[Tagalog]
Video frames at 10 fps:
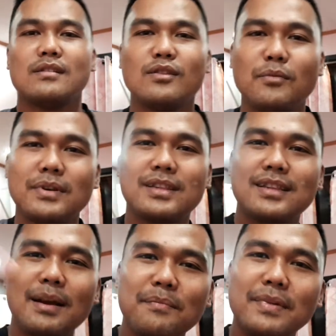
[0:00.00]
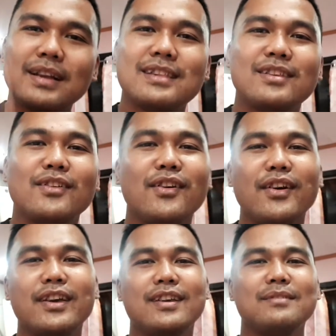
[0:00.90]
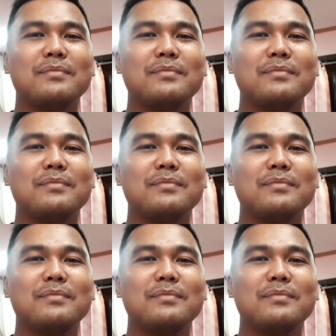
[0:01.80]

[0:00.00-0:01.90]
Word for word: So what's up mga choy?